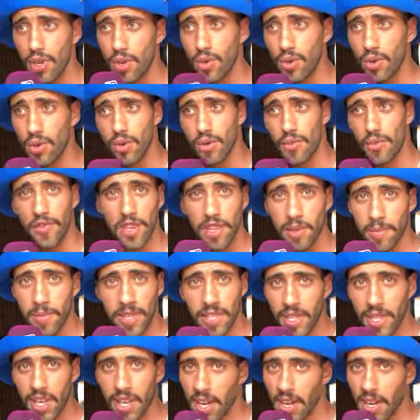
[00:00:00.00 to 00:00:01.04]
وفي هذه
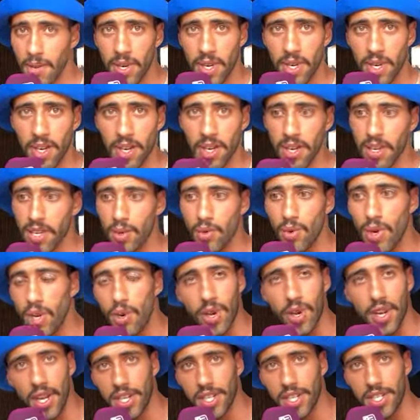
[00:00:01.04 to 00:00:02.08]
المنطقه ما
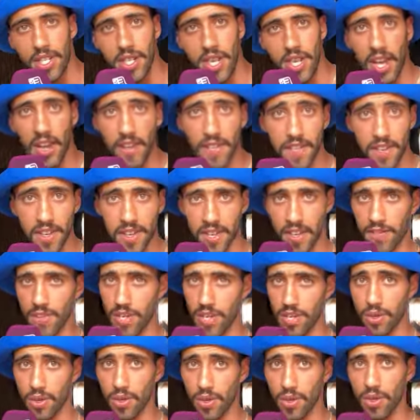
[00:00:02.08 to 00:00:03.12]
كيوليو خارجين الحافيه كيف
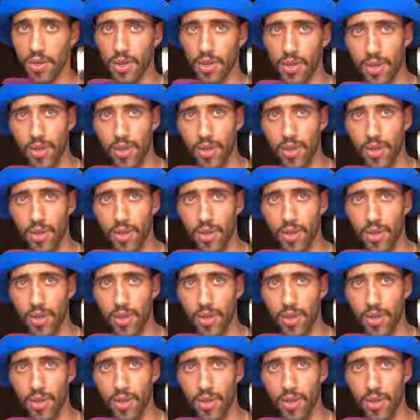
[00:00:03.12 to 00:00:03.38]
تنقول